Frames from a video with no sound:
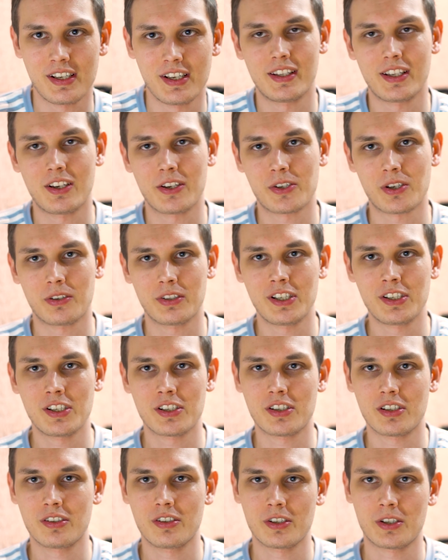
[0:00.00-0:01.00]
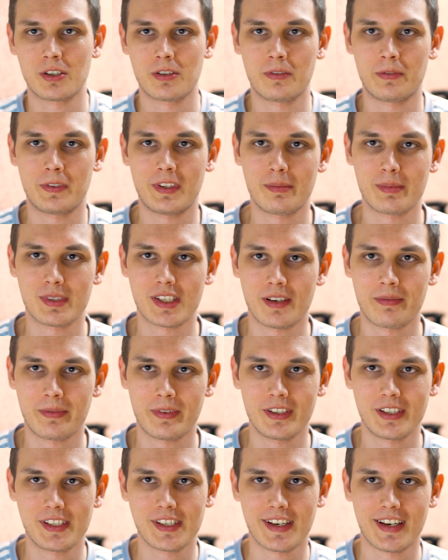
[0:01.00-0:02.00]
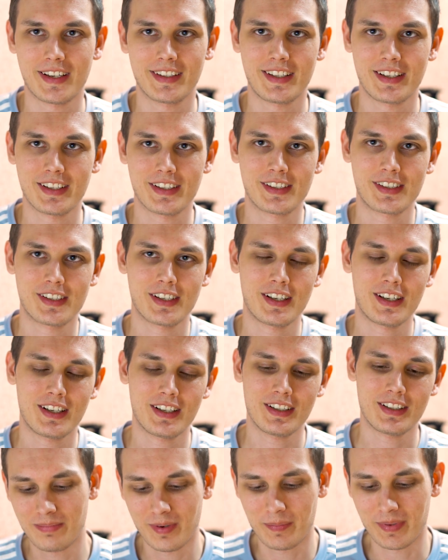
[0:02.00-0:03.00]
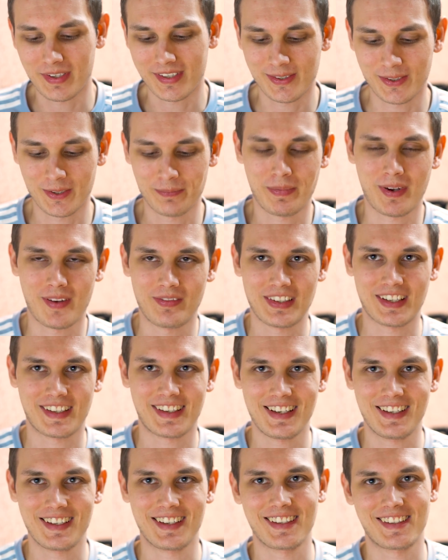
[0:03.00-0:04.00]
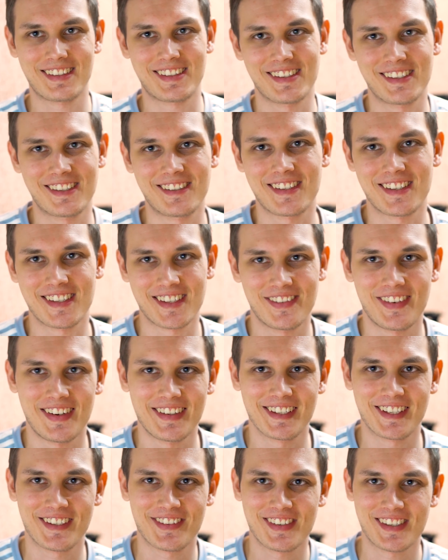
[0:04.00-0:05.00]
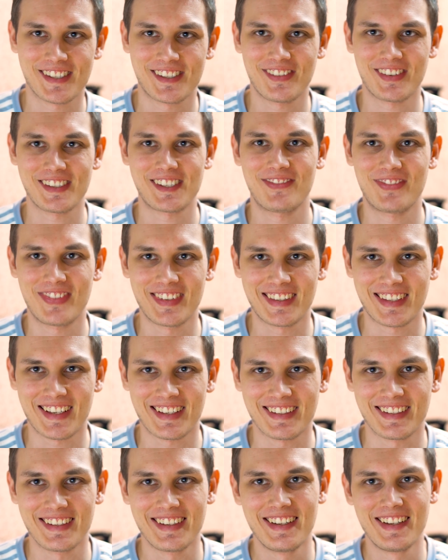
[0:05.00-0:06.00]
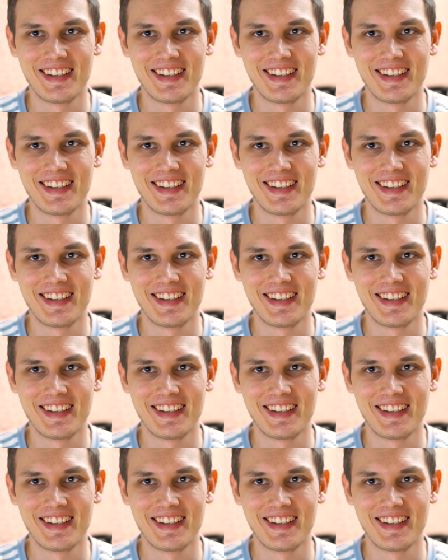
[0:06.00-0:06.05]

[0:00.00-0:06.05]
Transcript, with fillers: na osiągnięcie czegoś w tym zawodzie, a także po prostu odpowiem na kilka często zadawanych przez Was pytań.